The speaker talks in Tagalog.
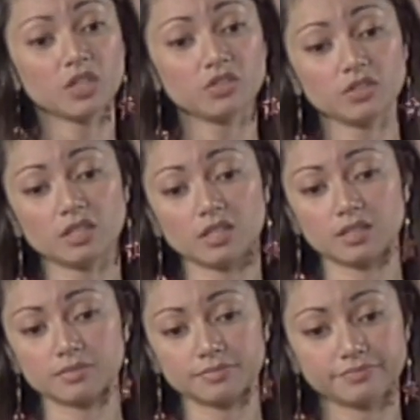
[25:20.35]
ngayon na
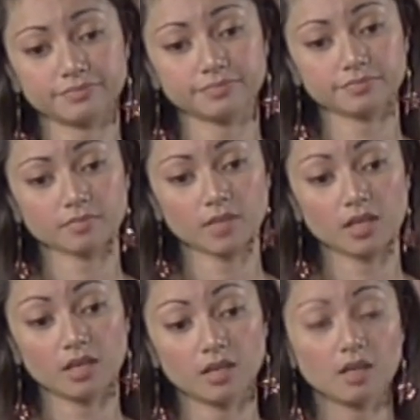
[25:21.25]

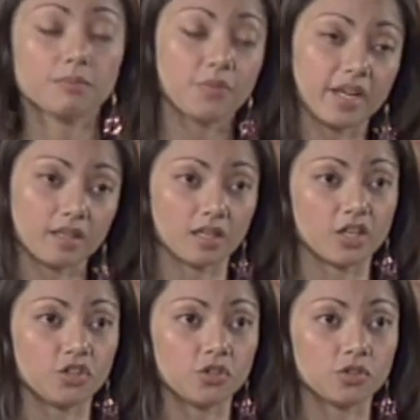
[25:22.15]
break na
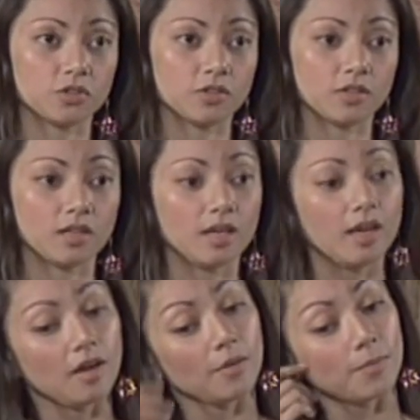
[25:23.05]
kayo?
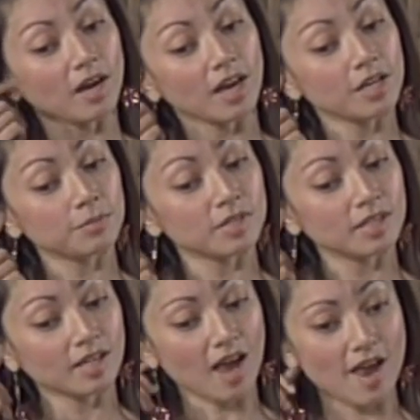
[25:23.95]
Baka naman
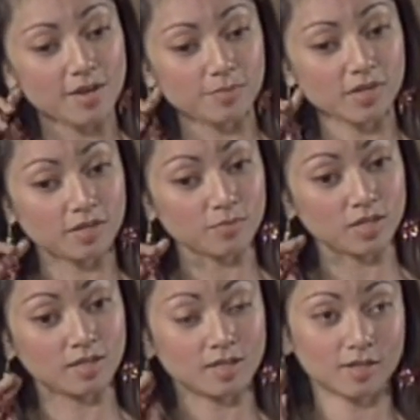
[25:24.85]
naghahanap ka ng
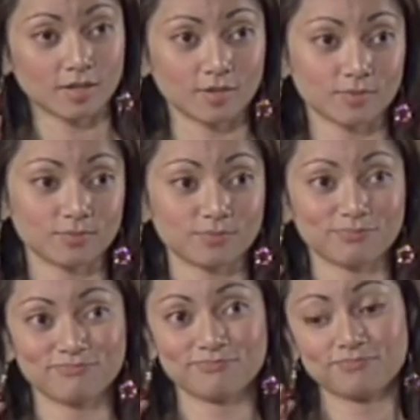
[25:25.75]
magiging
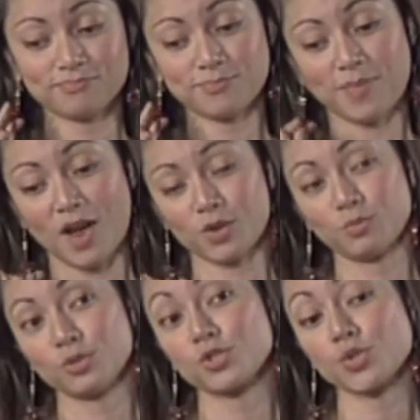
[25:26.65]
bago
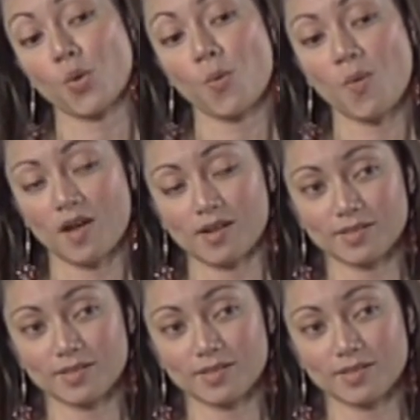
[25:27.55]
mong tsowa.